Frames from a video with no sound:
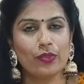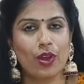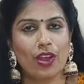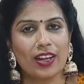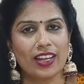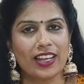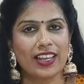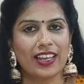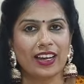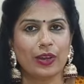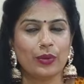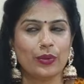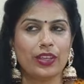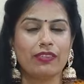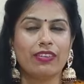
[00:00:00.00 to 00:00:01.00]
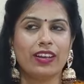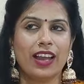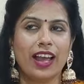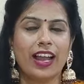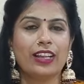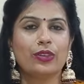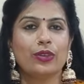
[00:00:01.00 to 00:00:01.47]
ब्लॉग लेकर आऊंगी
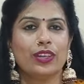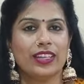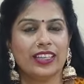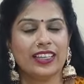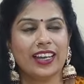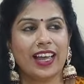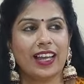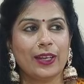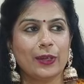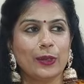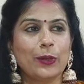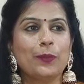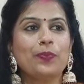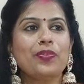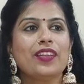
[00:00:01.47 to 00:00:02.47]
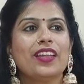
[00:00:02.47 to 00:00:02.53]
फिलहाल तो नहीं ला रही हूँ